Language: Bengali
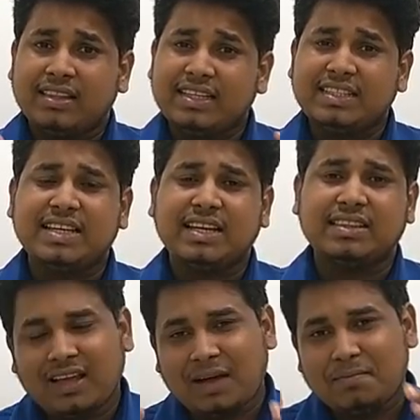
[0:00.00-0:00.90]
দিচ্ছেন
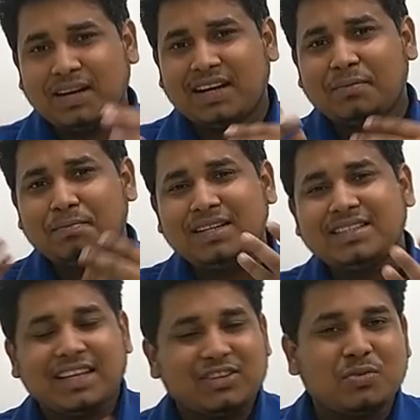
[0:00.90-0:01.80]
আপনারা
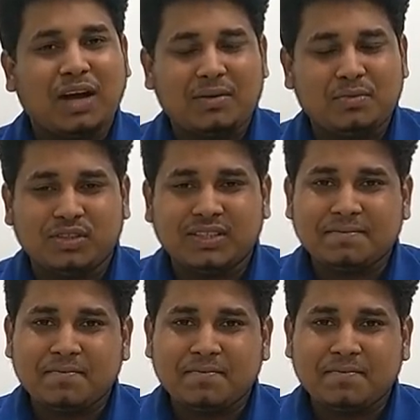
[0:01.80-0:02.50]
প্লিজ একটু ভাবুন